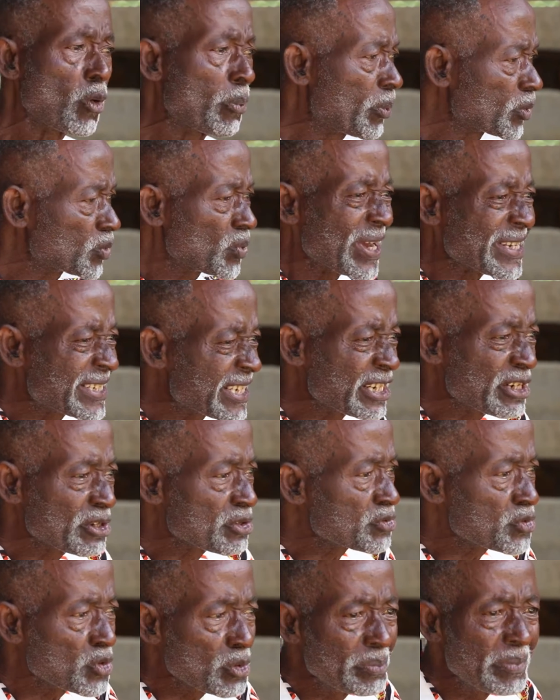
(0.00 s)
tout pour toi se
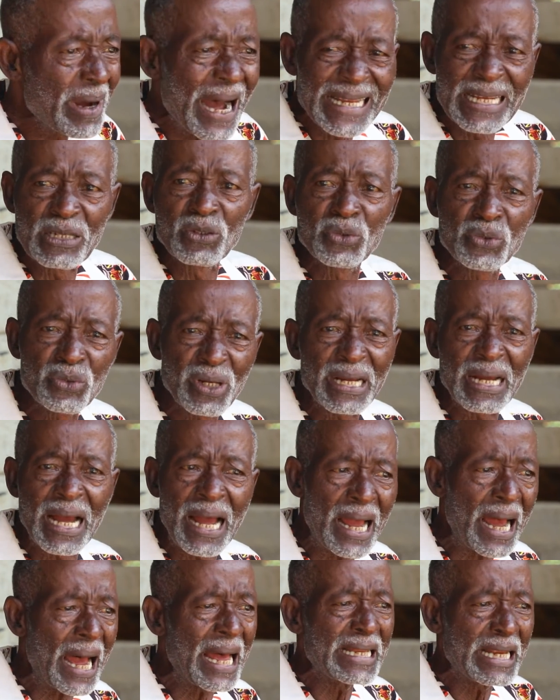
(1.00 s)
résume à la nourriture,
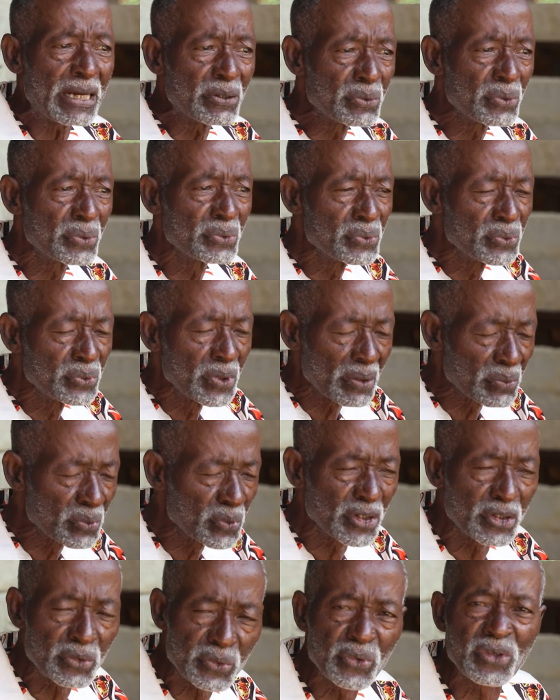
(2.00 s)
à, la
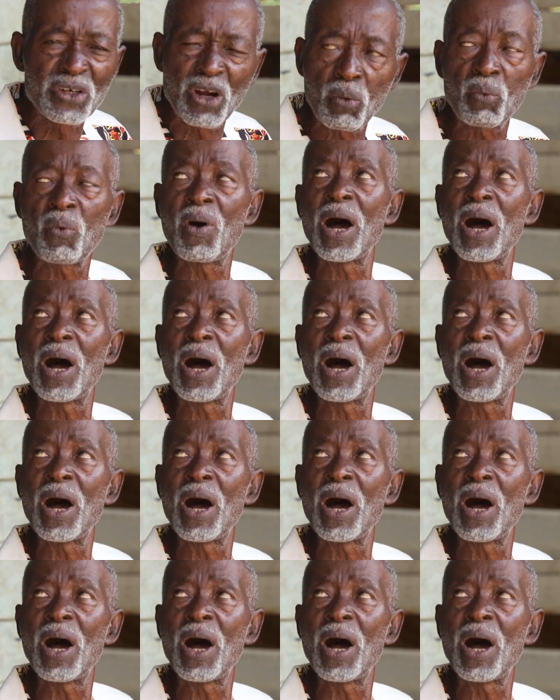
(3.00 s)
nourriture que